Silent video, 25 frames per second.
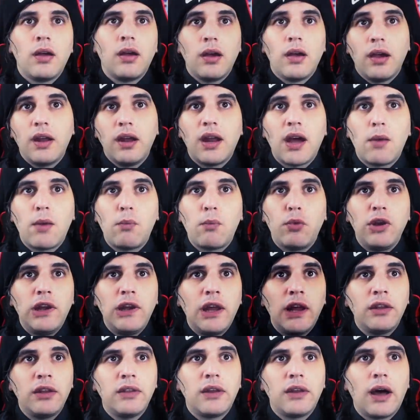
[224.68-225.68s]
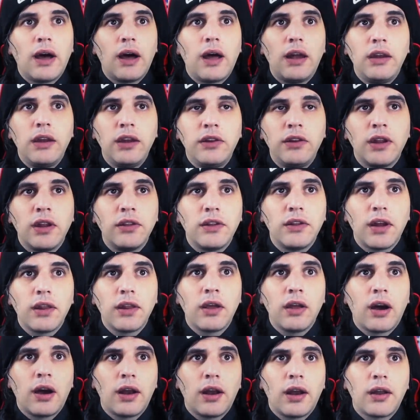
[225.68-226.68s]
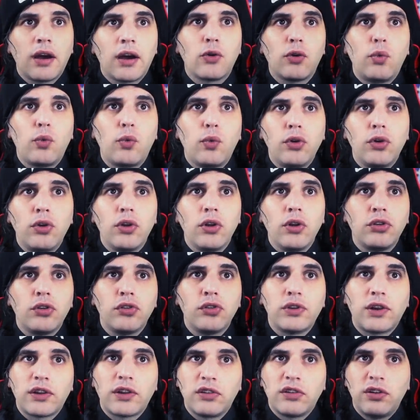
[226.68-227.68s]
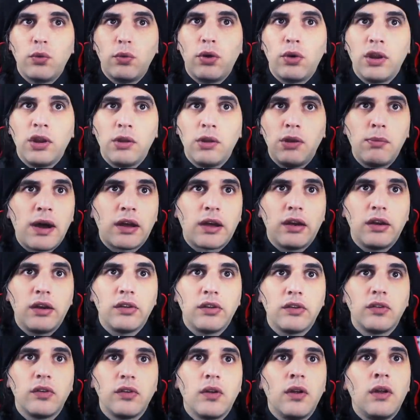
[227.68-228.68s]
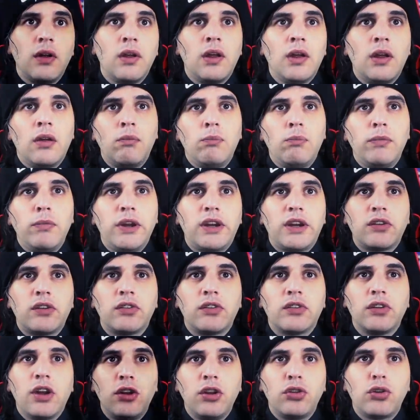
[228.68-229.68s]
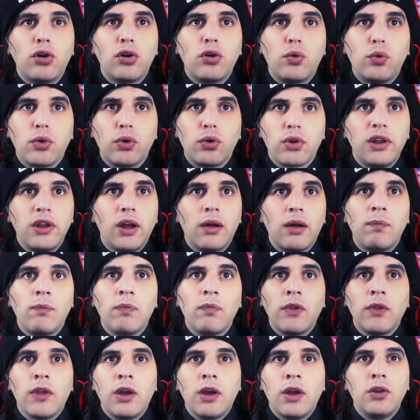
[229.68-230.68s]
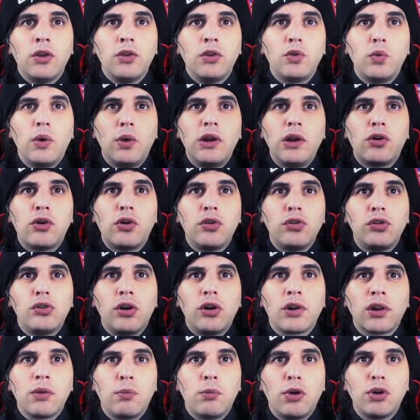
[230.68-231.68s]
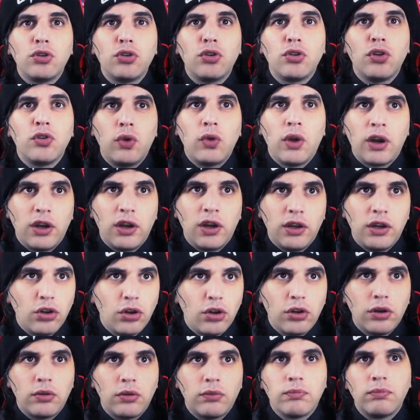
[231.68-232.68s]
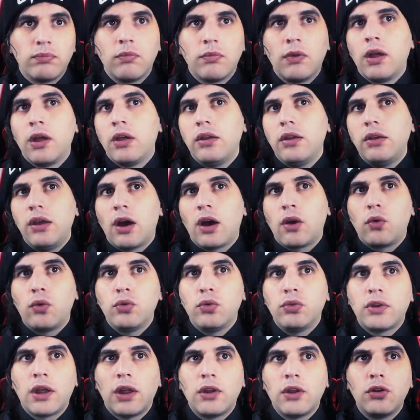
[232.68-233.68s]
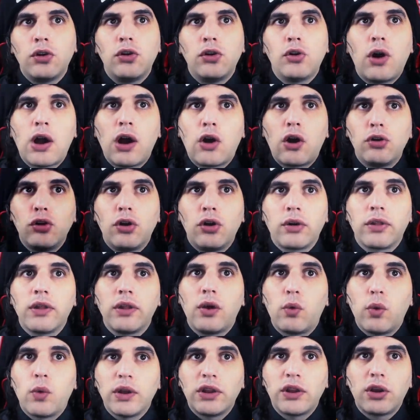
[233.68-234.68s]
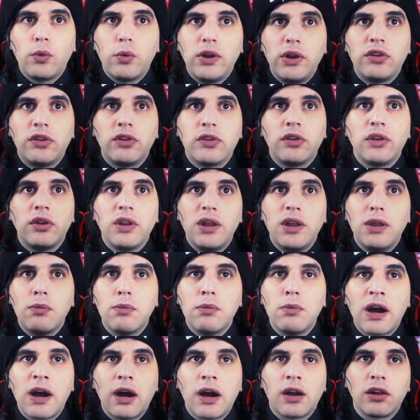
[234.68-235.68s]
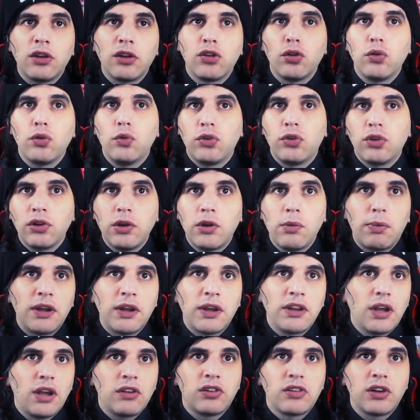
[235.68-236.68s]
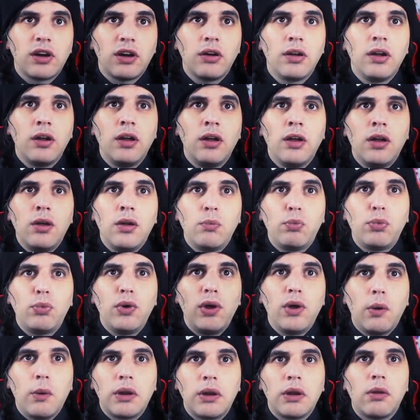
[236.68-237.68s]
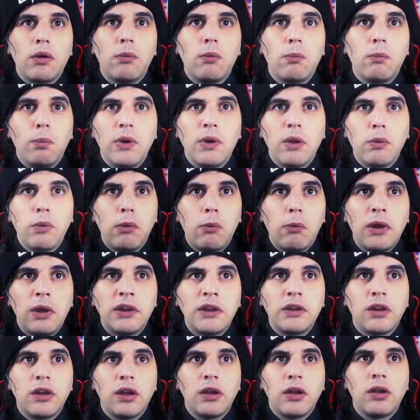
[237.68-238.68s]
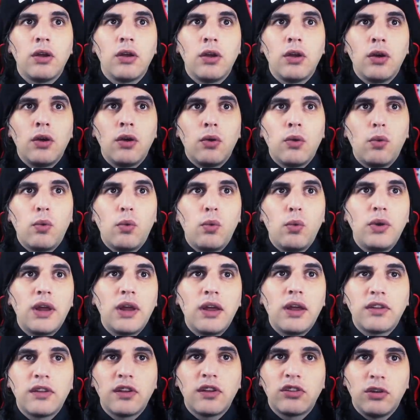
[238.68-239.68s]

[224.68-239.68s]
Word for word: era muy lenta al intentar descargar uno de estos archivos de imágenes. Mientras esto ocurría, tuve el control remoto de su escritorio, y ajustándolo a color de 4 bits y baja resolución de pantalla, pude ver brevemente una de estas